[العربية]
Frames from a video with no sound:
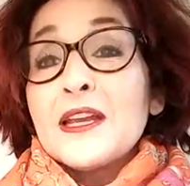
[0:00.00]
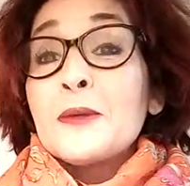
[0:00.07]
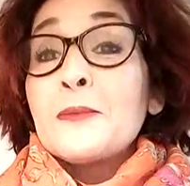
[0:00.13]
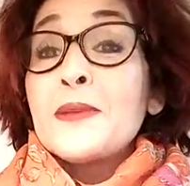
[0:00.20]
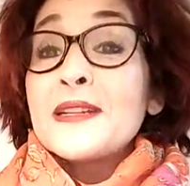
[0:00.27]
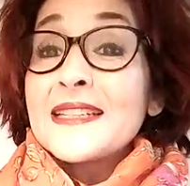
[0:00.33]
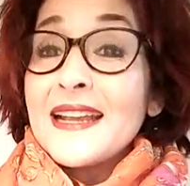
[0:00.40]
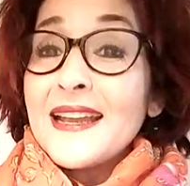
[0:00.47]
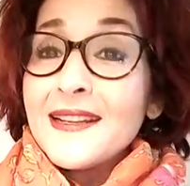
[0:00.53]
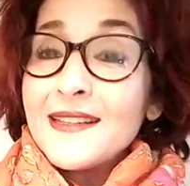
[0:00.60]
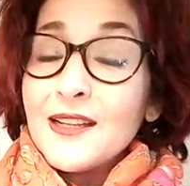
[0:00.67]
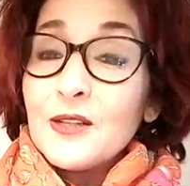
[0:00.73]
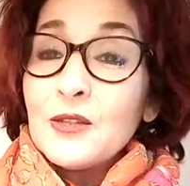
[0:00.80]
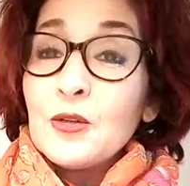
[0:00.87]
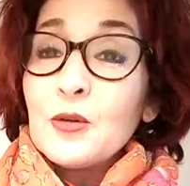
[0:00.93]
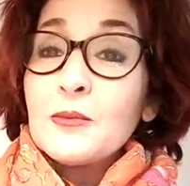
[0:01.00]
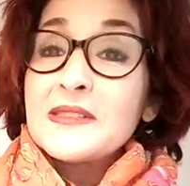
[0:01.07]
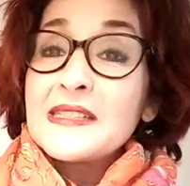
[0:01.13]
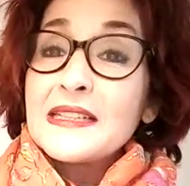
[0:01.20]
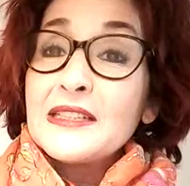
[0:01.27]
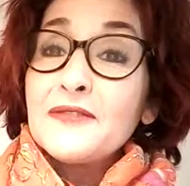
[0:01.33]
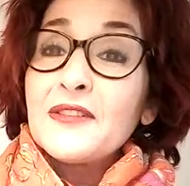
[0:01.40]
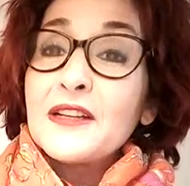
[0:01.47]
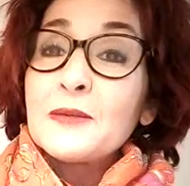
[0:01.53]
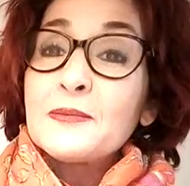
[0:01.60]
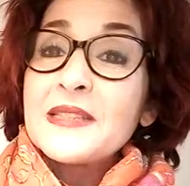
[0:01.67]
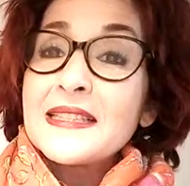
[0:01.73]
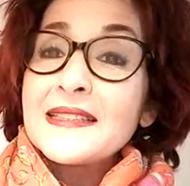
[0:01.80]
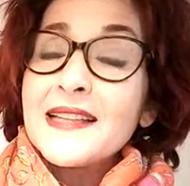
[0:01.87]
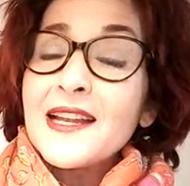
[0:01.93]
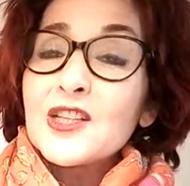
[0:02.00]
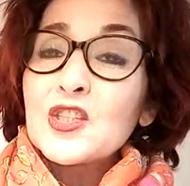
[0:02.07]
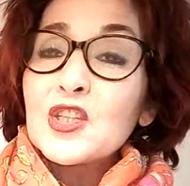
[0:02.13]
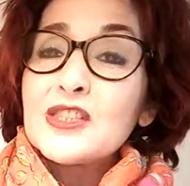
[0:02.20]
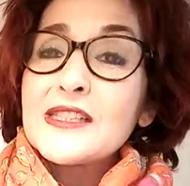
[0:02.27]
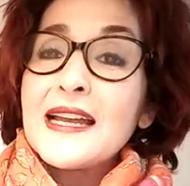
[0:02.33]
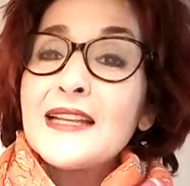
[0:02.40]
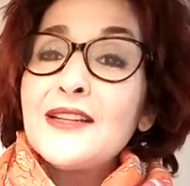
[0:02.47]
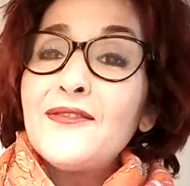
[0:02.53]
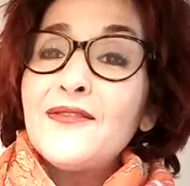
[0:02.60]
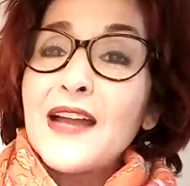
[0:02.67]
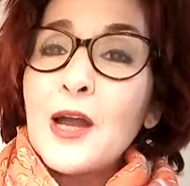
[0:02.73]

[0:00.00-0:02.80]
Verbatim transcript: باش انا اليوم راني في 15 الف